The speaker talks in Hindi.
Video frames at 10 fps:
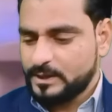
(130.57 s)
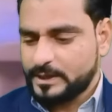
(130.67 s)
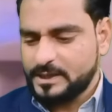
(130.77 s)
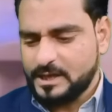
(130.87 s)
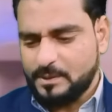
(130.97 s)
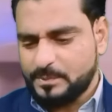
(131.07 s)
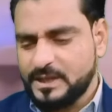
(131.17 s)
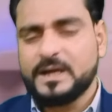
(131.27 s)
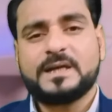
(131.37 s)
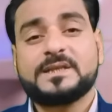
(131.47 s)
इनके लिए
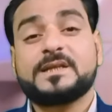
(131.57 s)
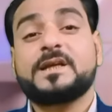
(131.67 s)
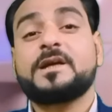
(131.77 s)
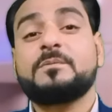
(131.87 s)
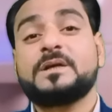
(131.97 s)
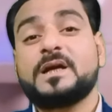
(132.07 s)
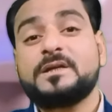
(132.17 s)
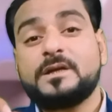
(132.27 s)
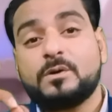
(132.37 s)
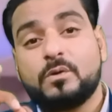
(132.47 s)
आप ये कह सकते हैं कि
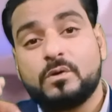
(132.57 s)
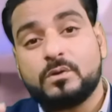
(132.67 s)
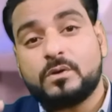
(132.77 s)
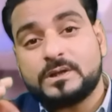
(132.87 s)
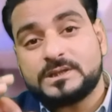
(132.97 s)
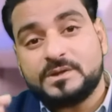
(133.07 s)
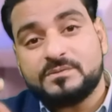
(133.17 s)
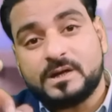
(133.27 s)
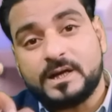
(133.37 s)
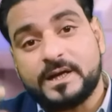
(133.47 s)
भैया ये गोल को
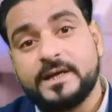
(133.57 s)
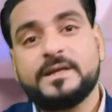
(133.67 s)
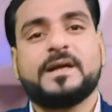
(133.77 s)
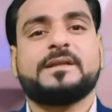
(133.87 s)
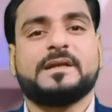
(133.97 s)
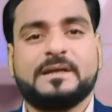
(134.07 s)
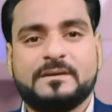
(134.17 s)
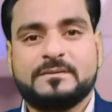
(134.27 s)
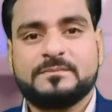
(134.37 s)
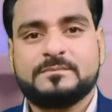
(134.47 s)
अचीव करके ही रहते हैं